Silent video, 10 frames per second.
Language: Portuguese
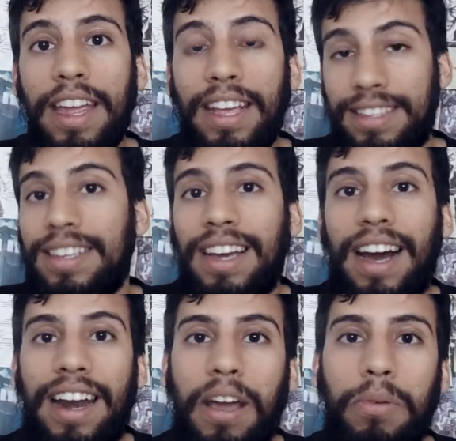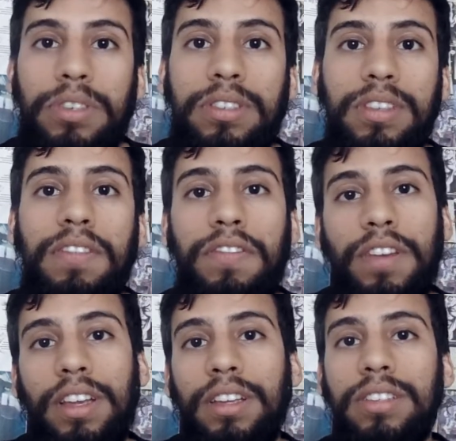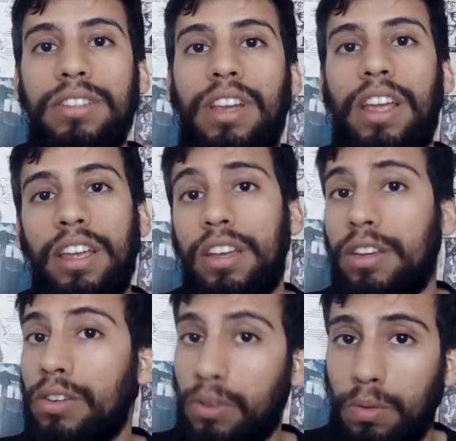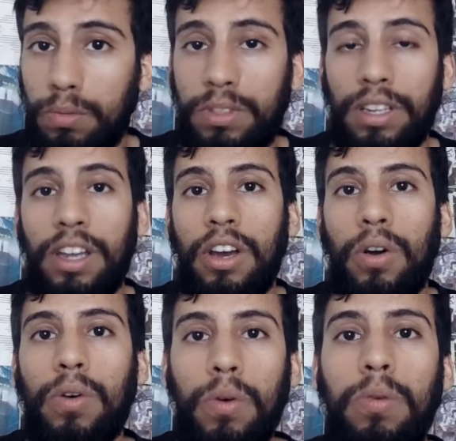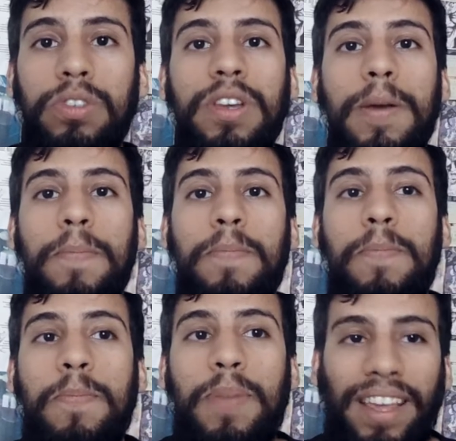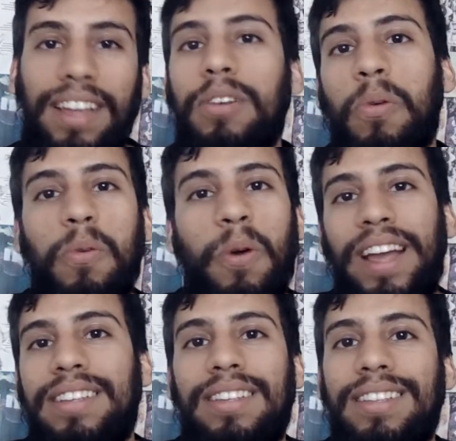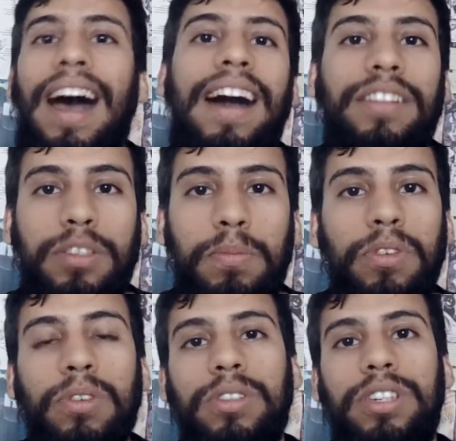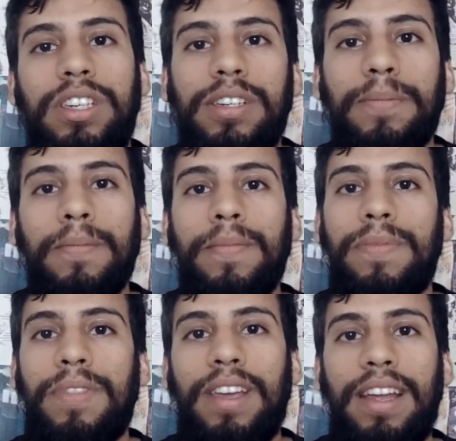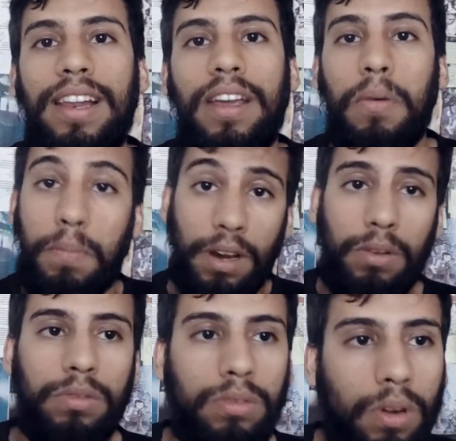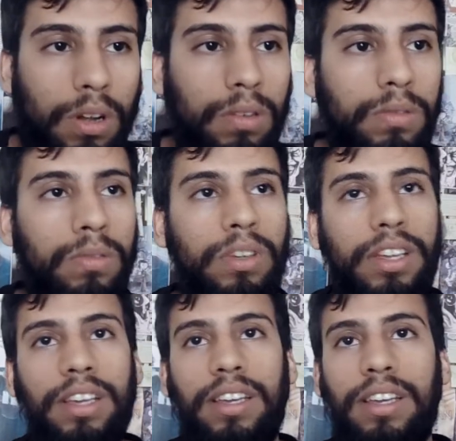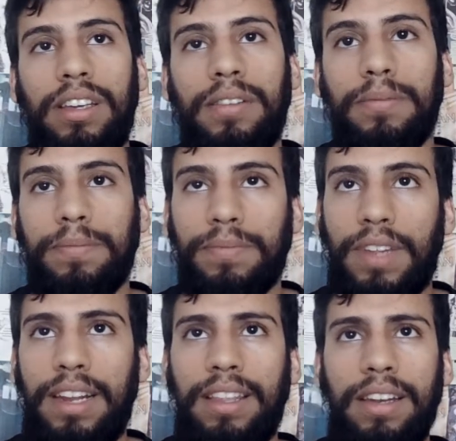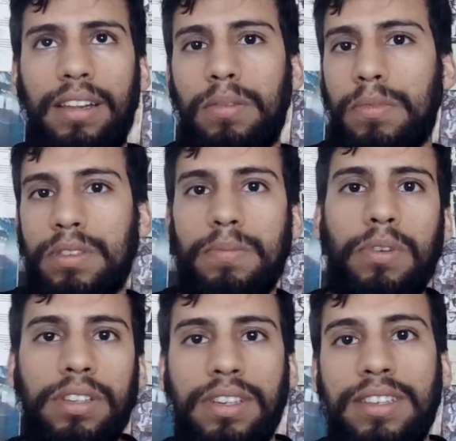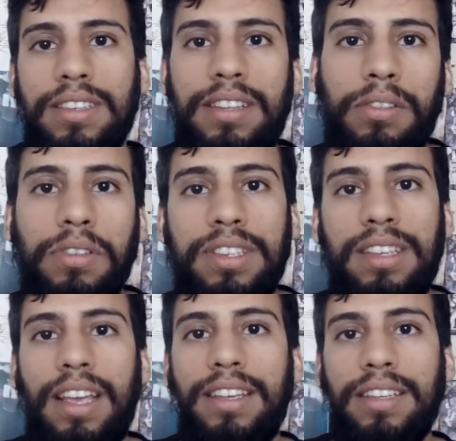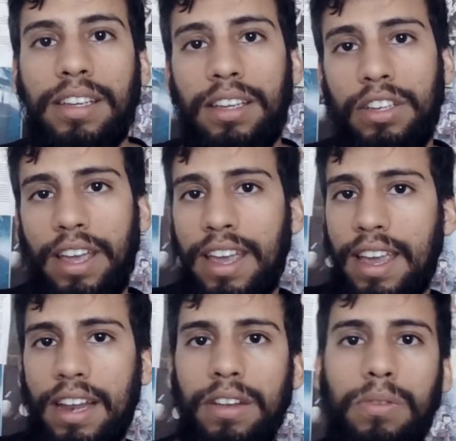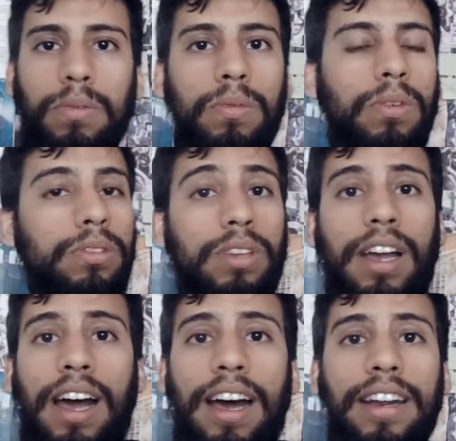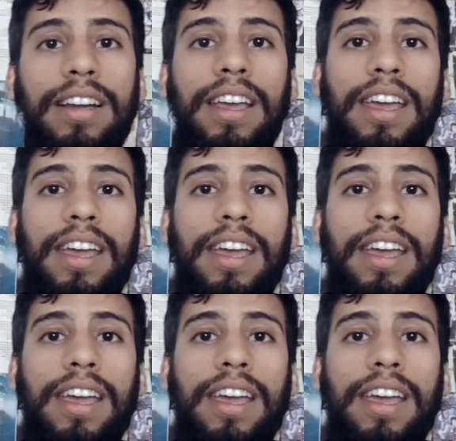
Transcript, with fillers: Esse cara é o Stephen Jay Gould. O Gould, para quem não conhece nada de biologia, ele é um paleontólogo e ele tem ali umas importâncias dentro da ciência que ele com outro cara,